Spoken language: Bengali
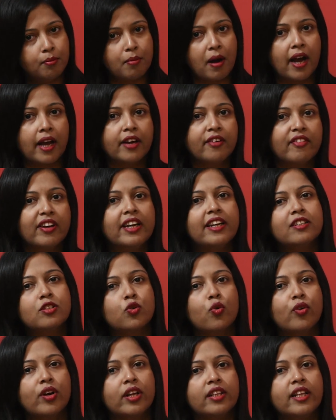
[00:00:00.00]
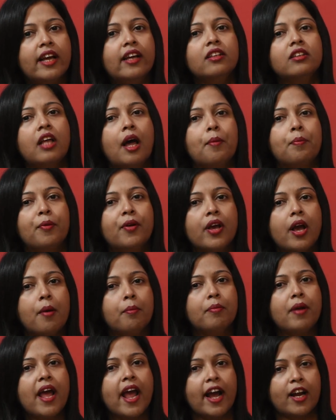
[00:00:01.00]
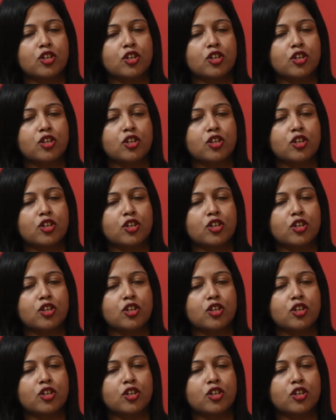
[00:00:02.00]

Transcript: মাকে রিলিজ করে দেয় তারপরে আমরা